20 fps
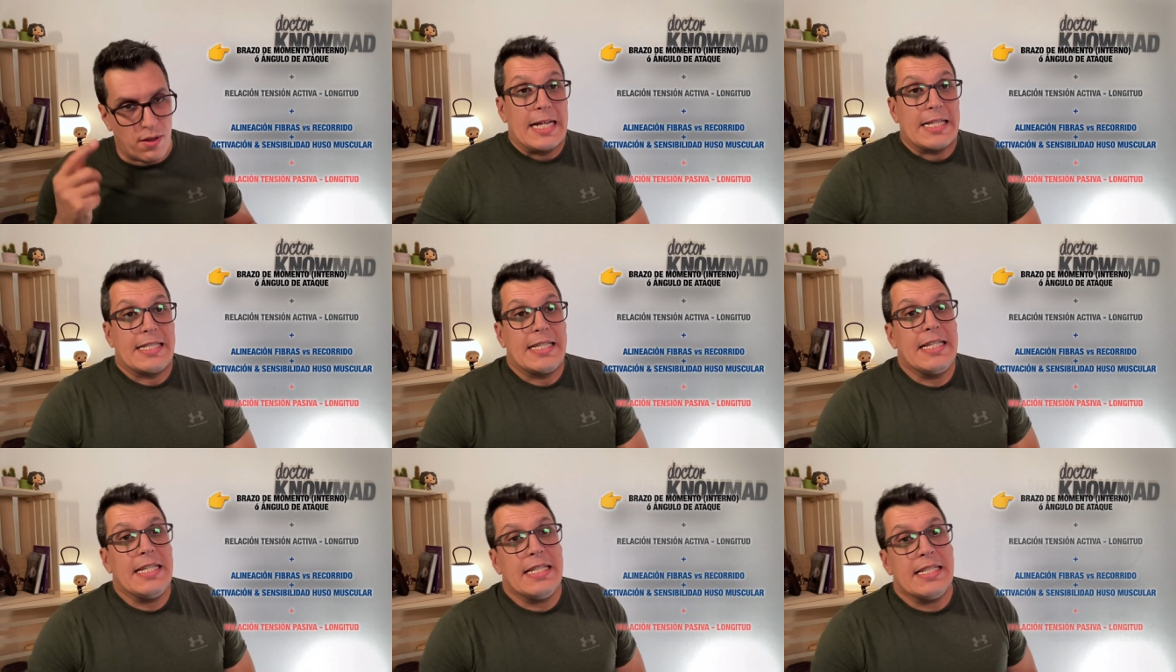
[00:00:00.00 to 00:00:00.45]

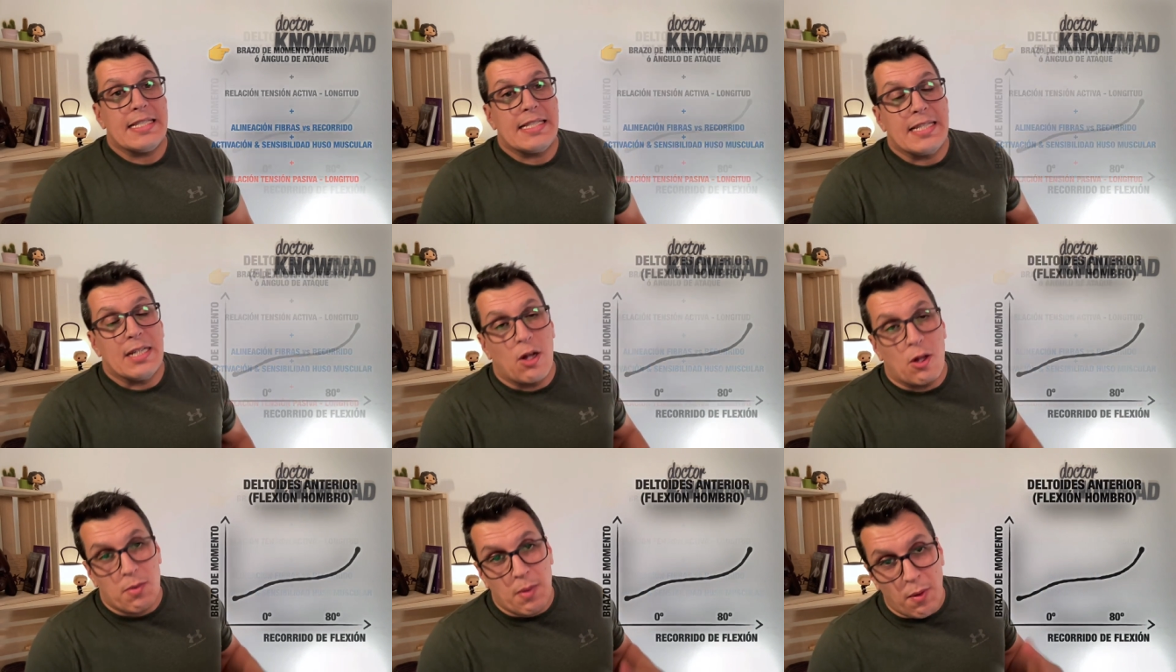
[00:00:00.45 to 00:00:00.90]
Así,
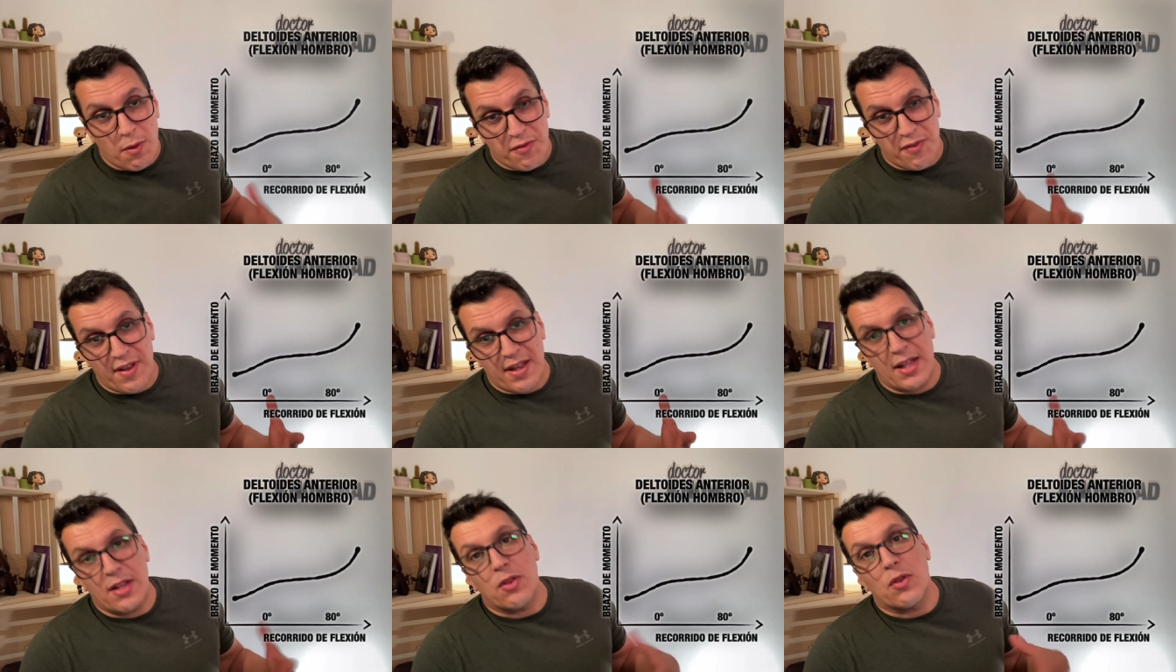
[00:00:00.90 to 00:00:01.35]
si nos vamos
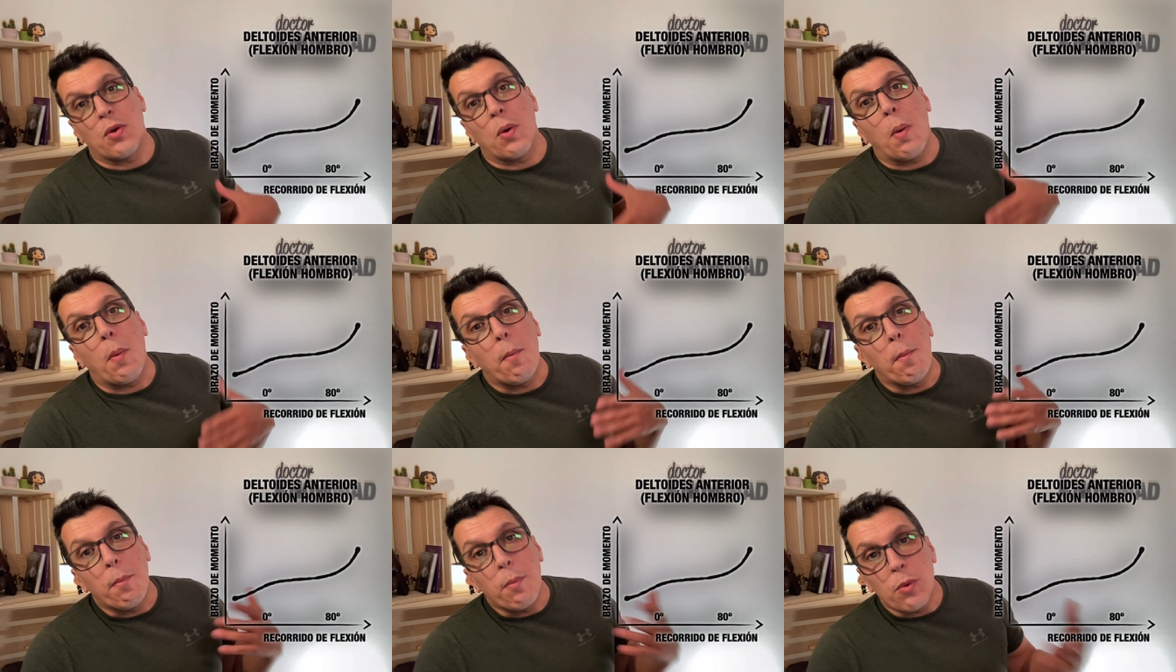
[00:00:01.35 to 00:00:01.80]

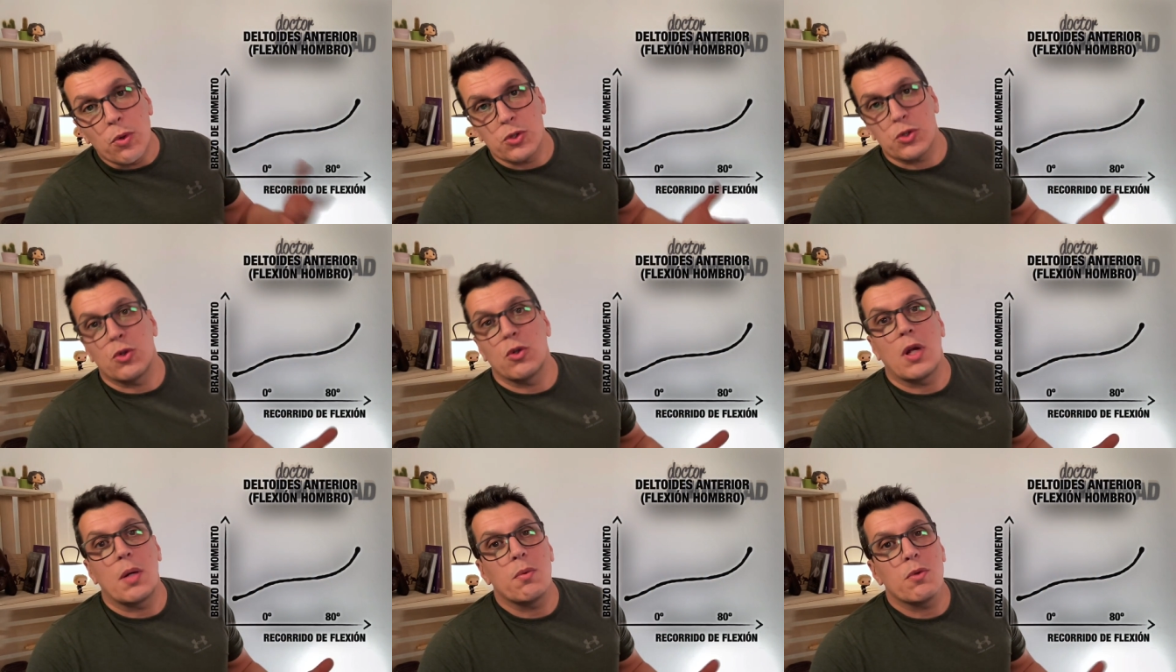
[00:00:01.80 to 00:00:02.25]
fijando
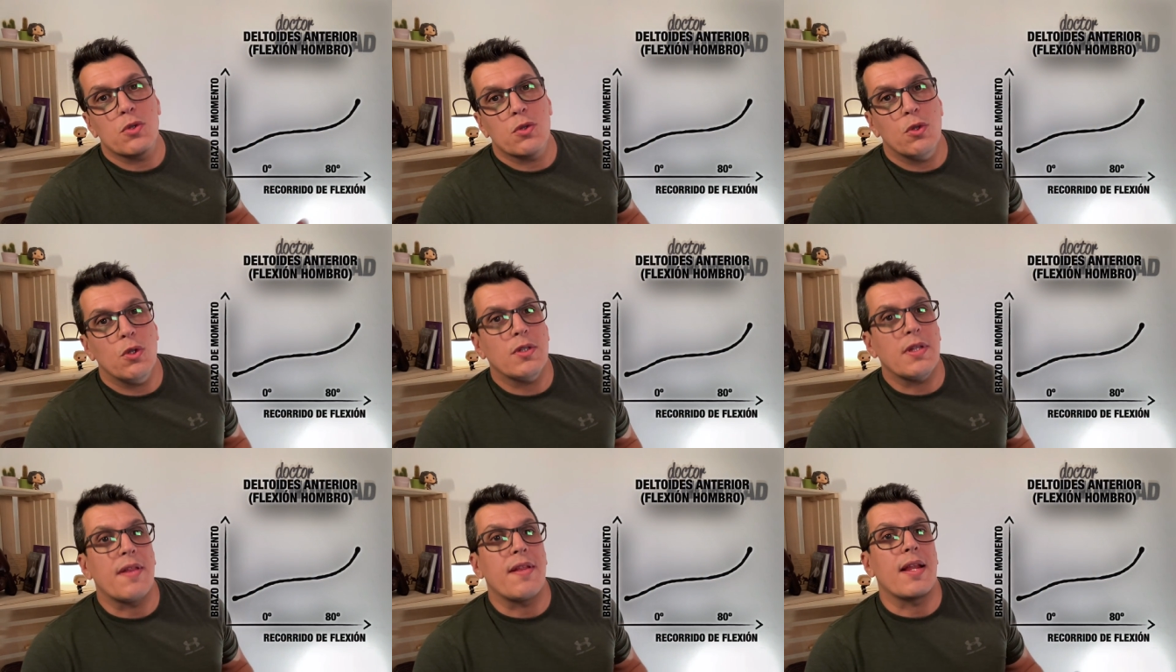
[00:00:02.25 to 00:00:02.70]
músculo a
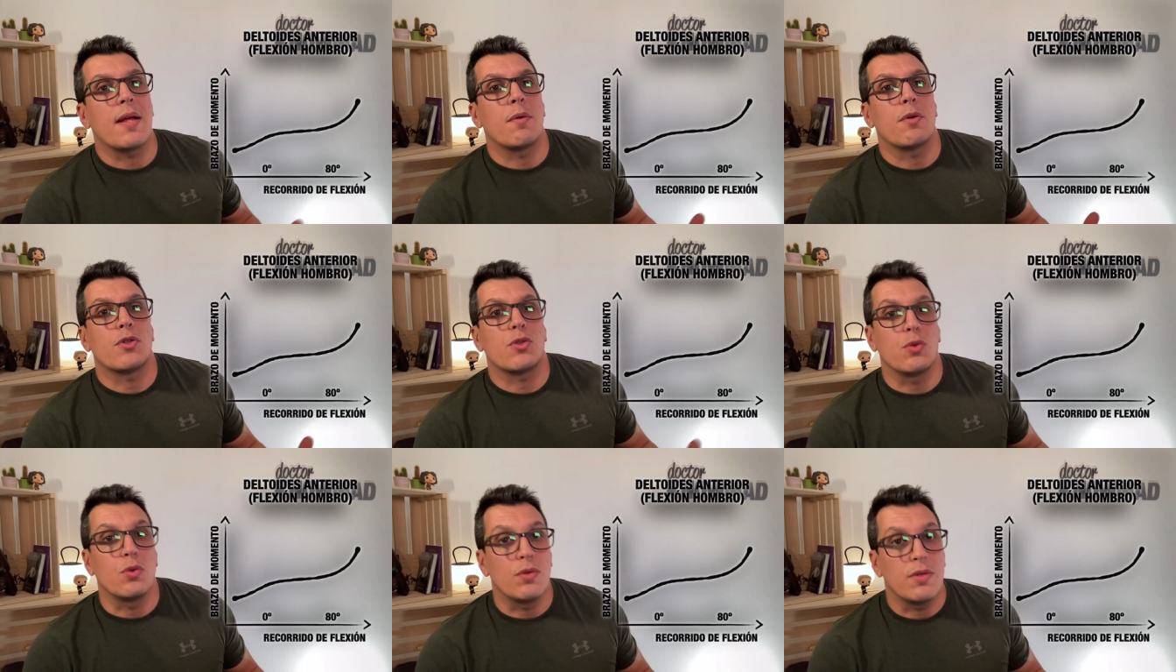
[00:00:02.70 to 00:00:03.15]
músculo,
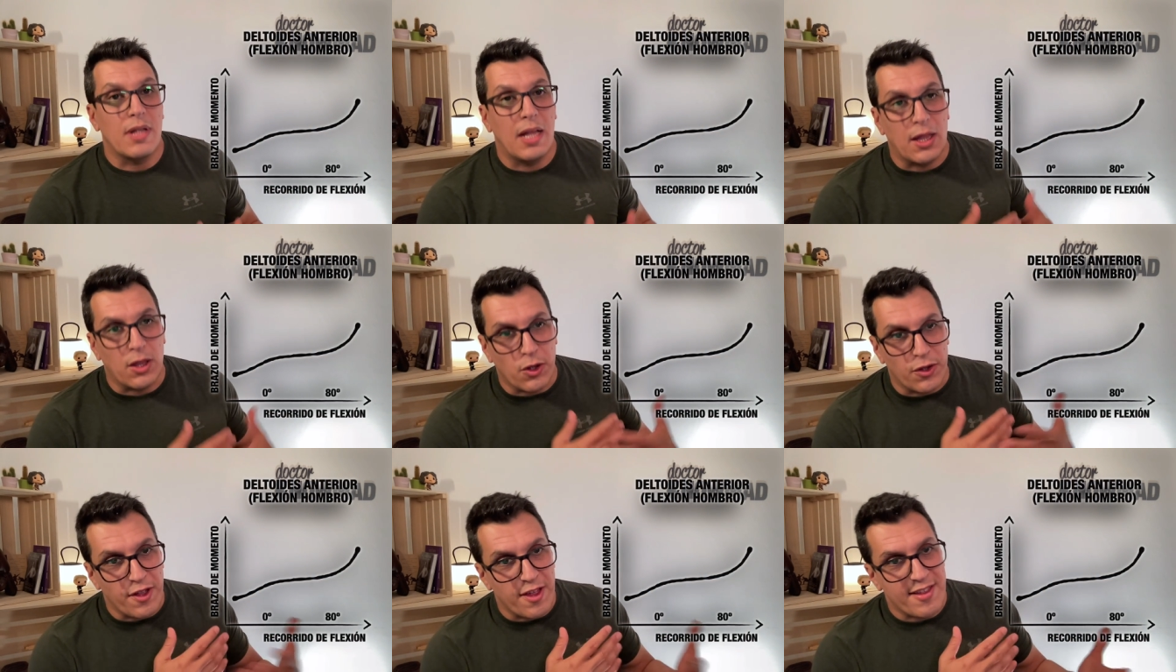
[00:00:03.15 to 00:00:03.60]
tendríamos un
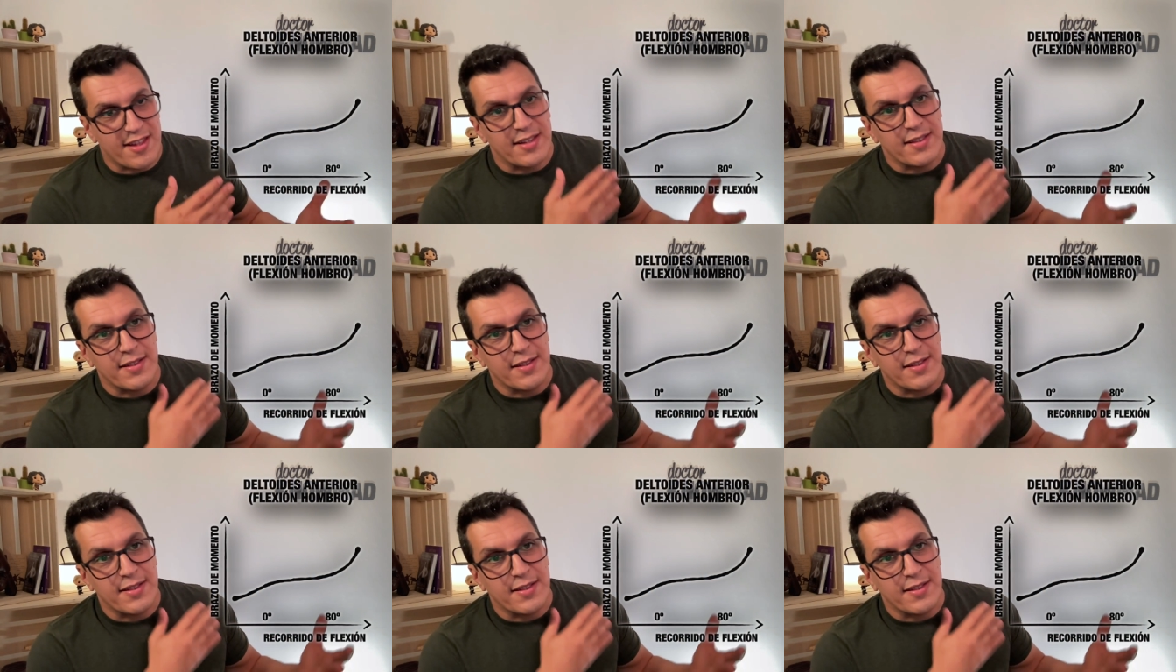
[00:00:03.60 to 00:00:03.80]
deltoides